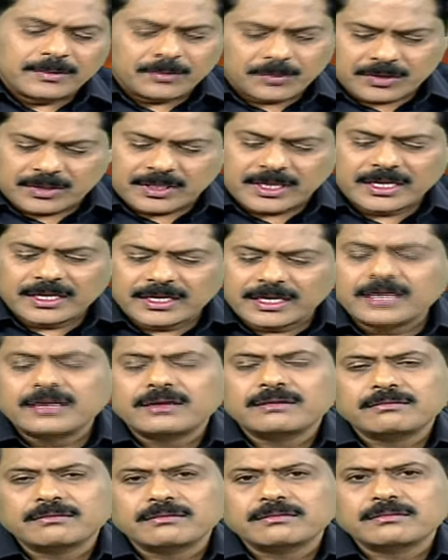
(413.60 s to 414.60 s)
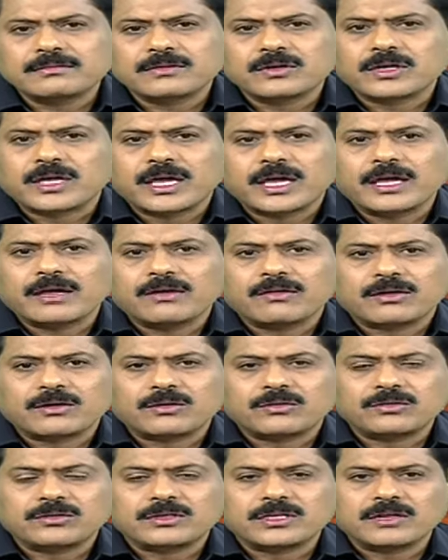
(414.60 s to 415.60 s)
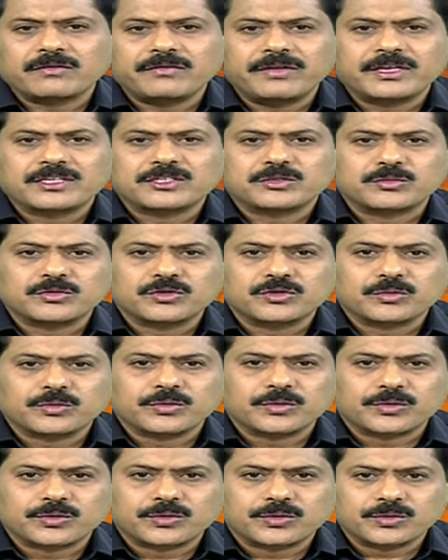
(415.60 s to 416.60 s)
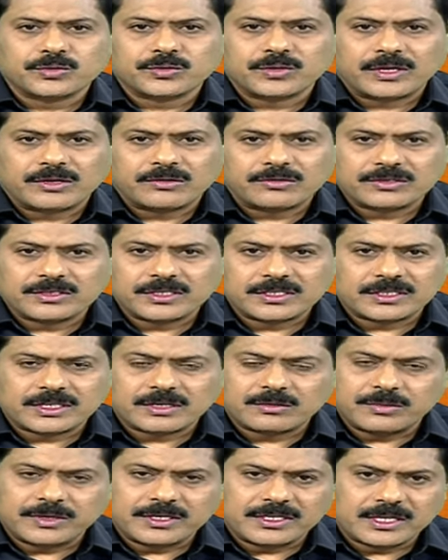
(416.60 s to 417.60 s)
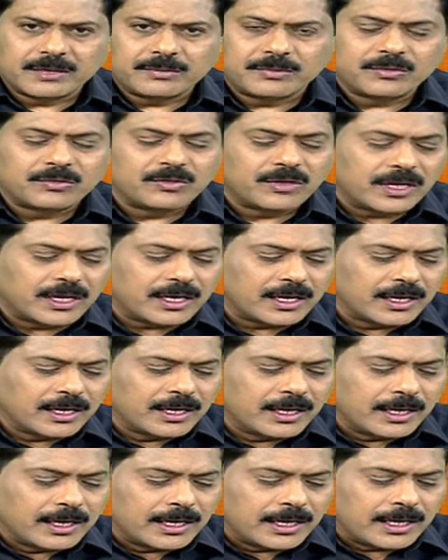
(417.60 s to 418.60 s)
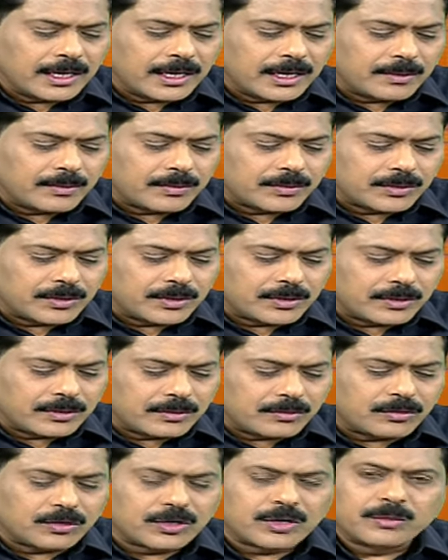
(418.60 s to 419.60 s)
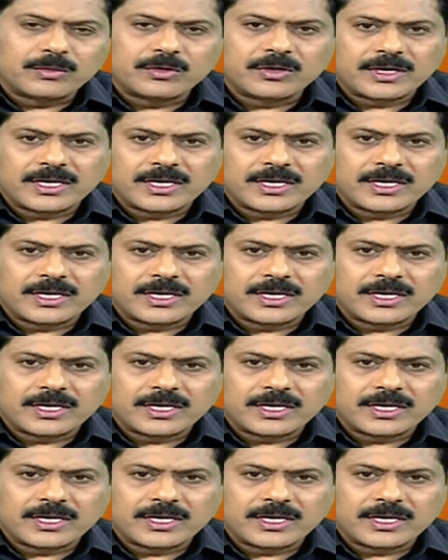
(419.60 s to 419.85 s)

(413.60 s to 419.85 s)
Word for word: మొత్తానికి ఓకే ఒక టూ త్రీ వీక్స్ ముందు పొత్తు అనౌన్స్ చేశారు బీజేపీ కూడా కూటమిలో